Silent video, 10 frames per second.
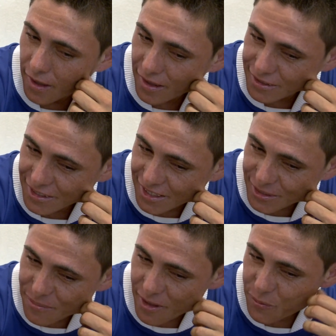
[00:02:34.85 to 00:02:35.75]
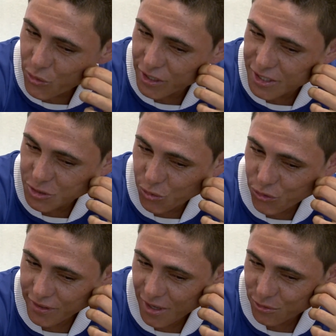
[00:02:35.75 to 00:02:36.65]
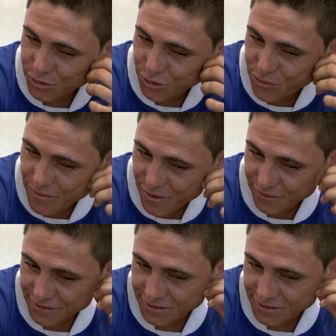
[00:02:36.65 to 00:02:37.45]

É tentar também ir pro Guinness Book, é um sonho meu.